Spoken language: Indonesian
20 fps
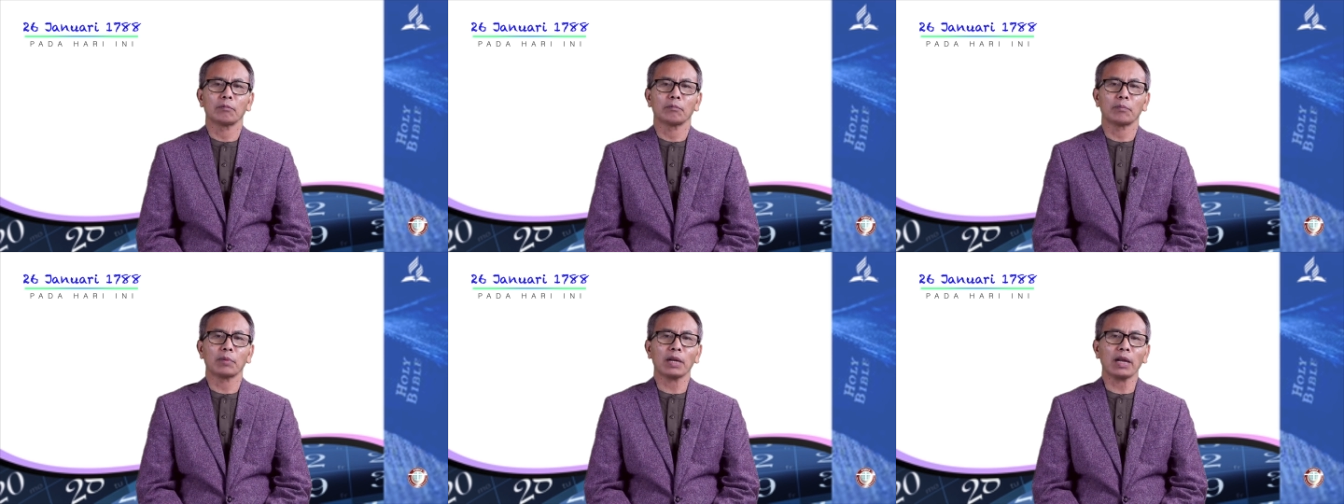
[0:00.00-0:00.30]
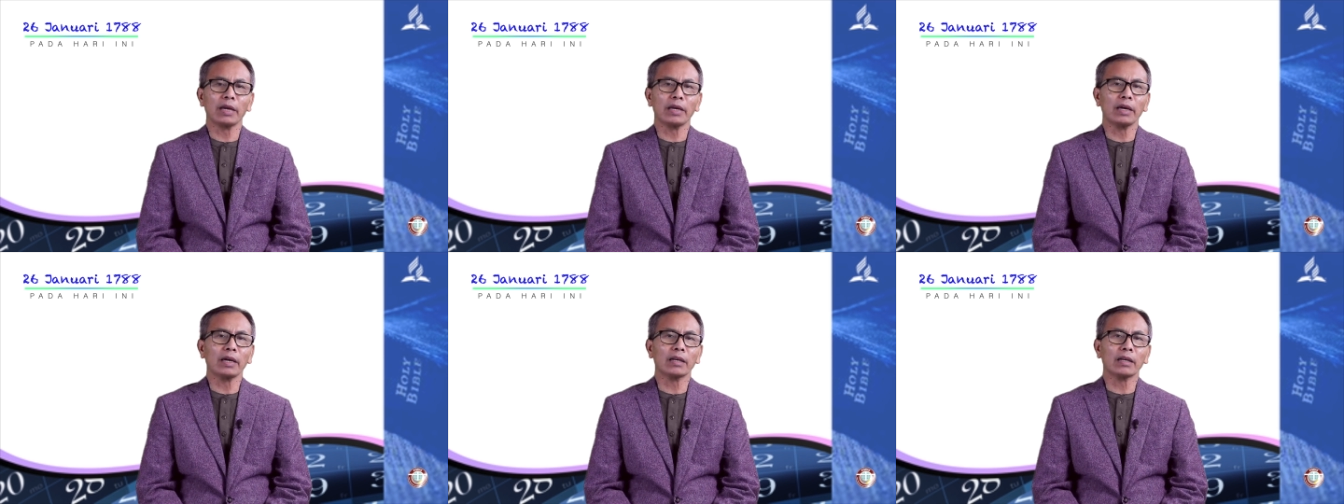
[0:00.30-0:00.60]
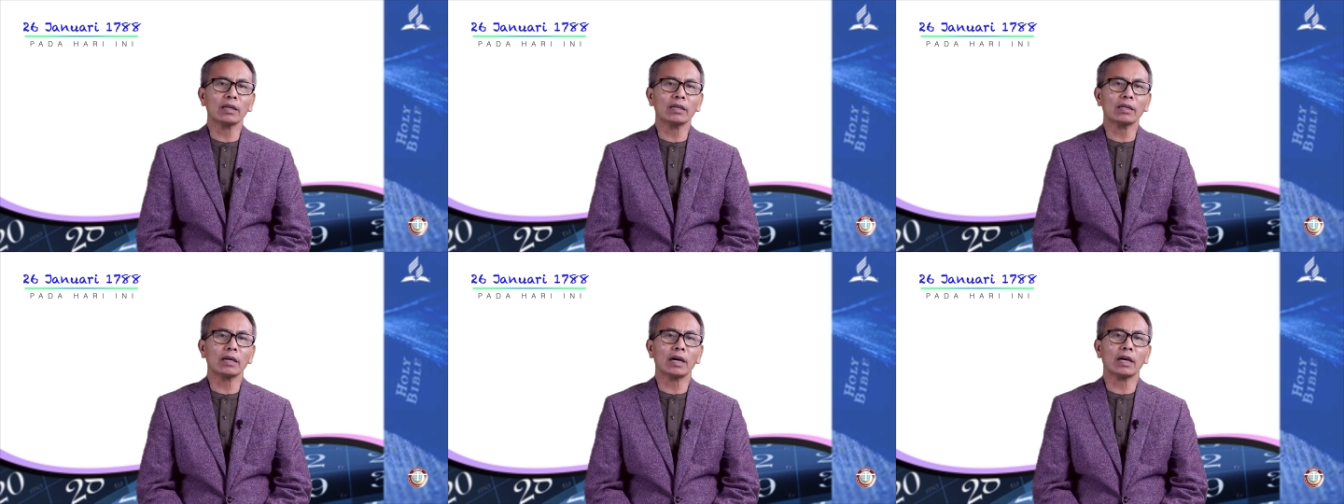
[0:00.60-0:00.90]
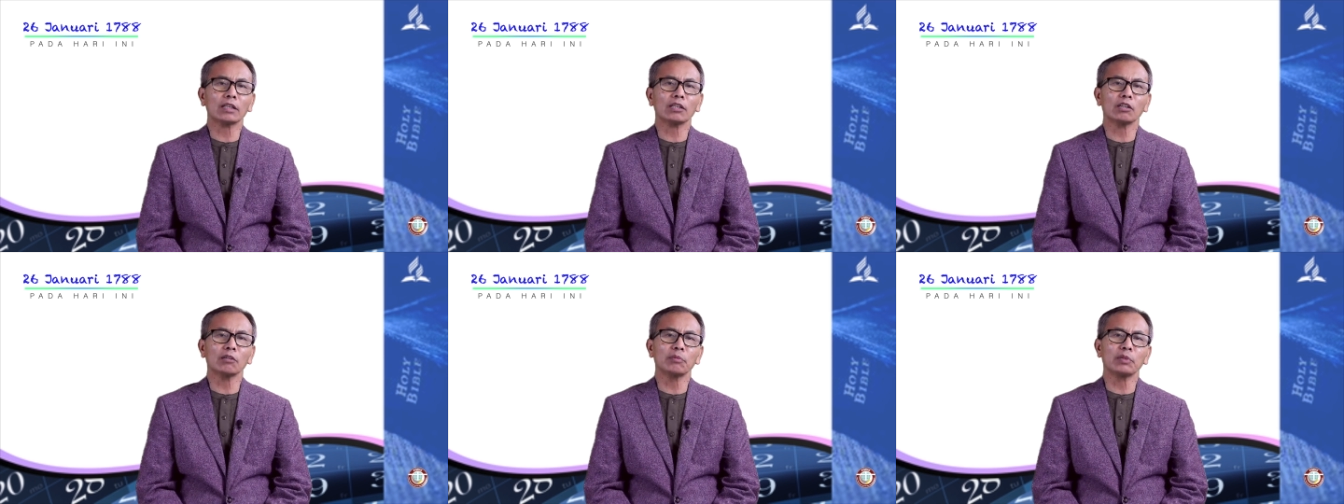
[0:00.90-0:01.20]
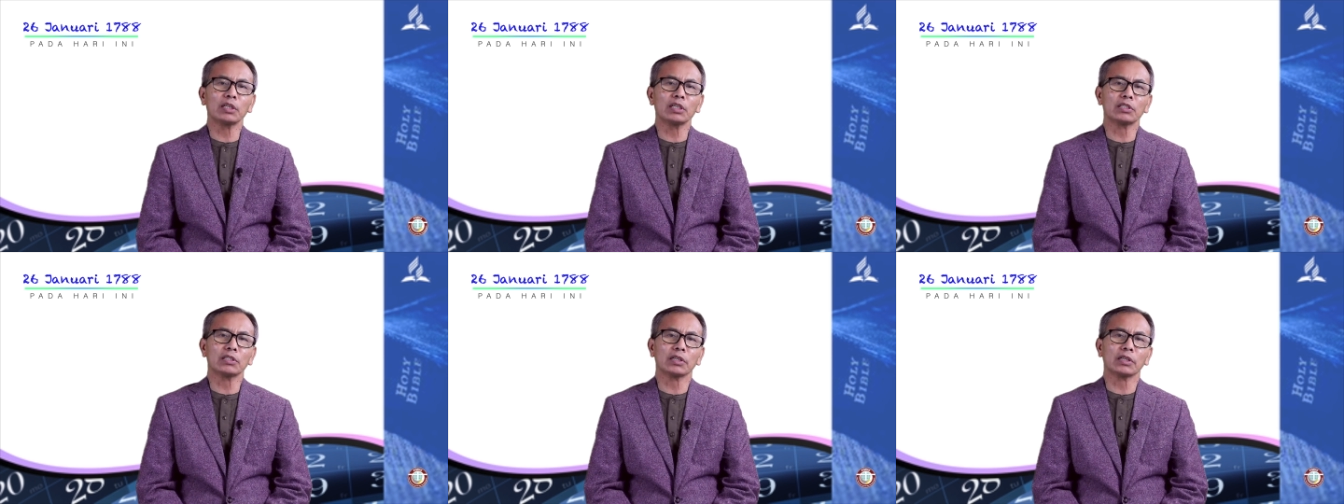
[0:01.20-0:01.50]
Pelayanan atau
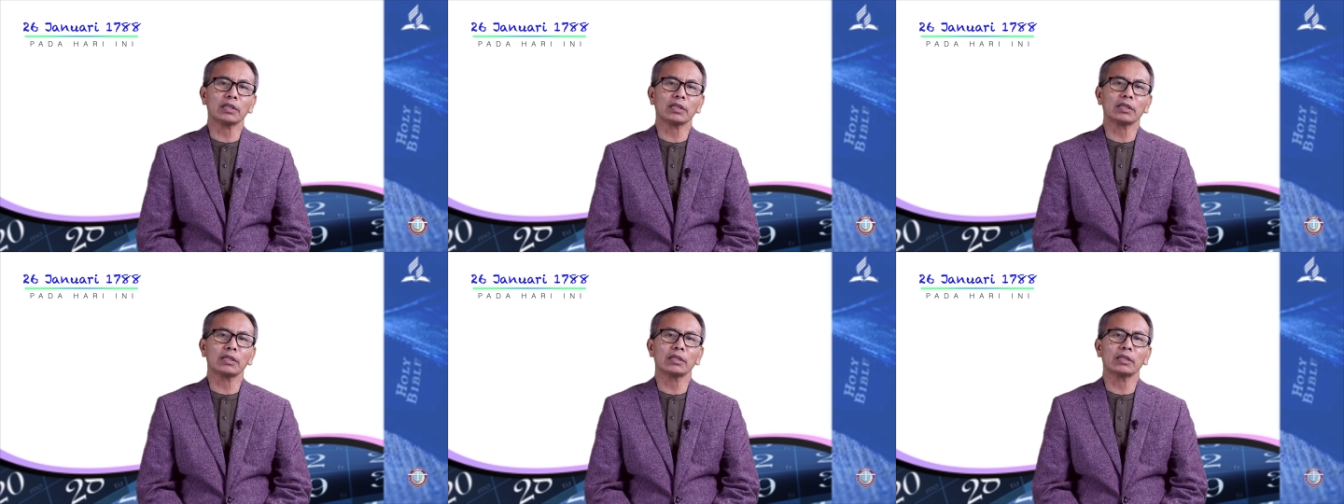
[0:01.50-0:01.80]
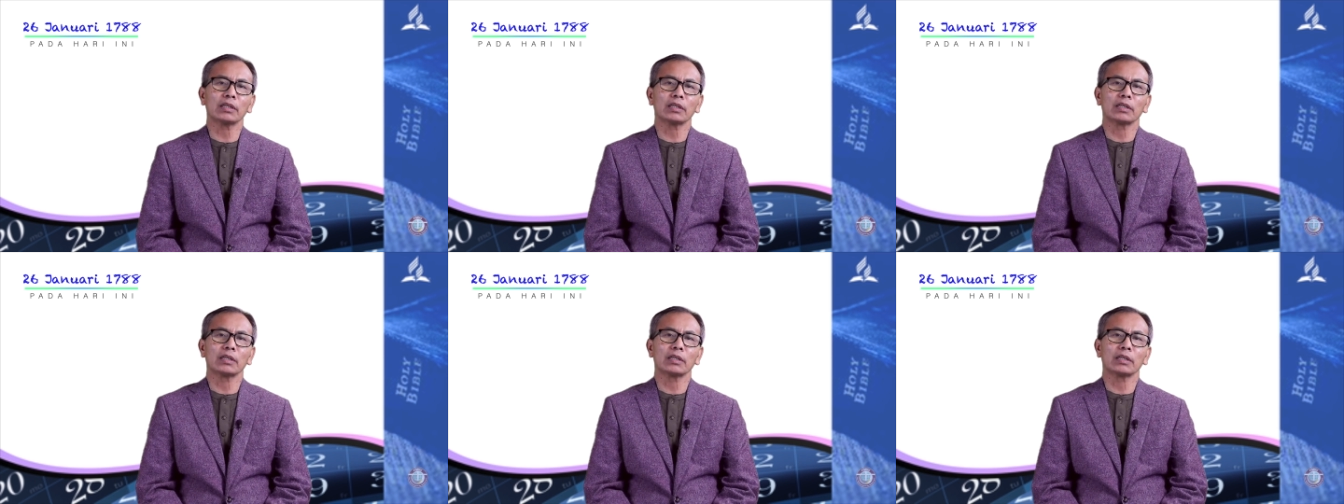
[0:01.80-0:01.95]
ministry